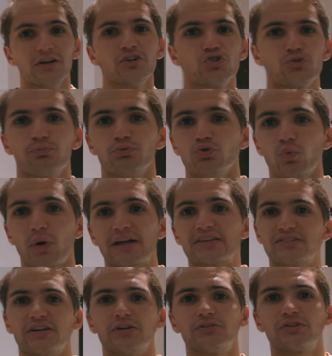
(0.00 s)
Tipo, de um
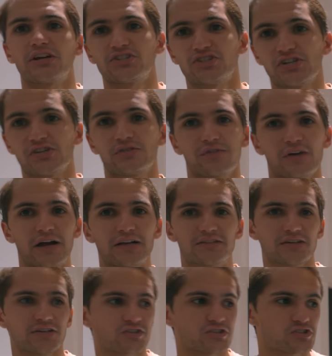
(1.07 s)
acerto que a gente faz,
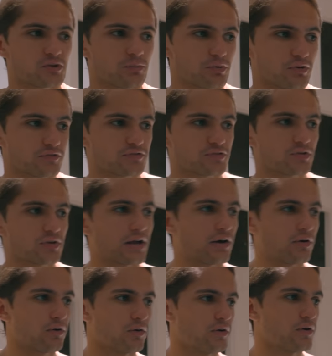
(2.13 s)
que a gente é
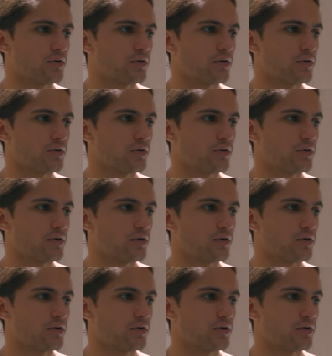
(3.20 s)
profissional